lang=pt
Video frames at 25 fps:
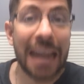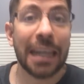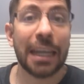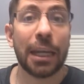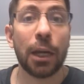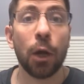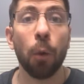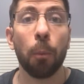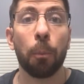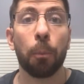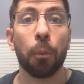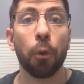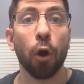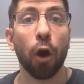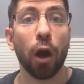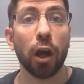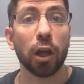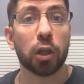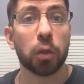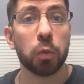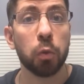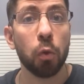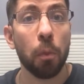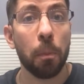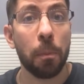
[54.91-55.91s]
Que o
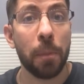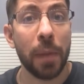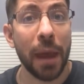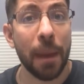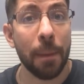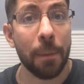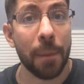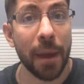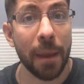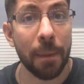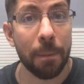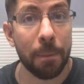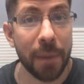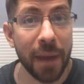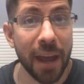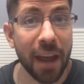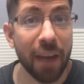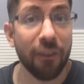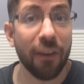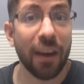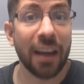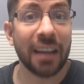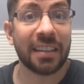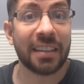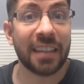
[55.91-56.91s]
próximo BBB
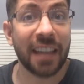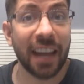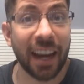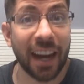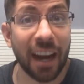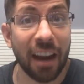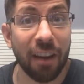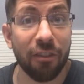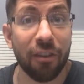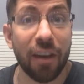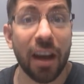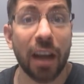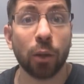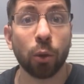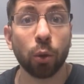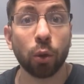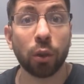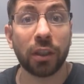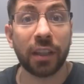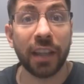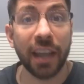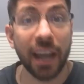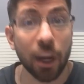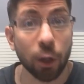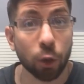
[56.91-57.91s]
vai ser gravado
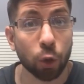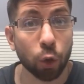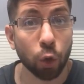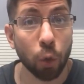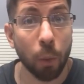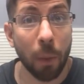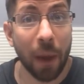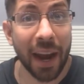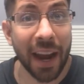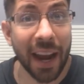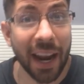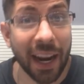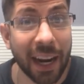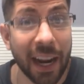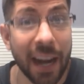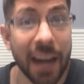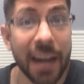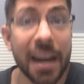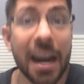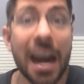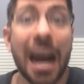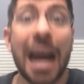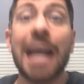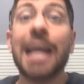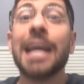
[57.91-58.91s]
dentro do
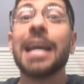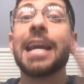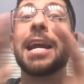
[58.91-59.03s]
Maracanã.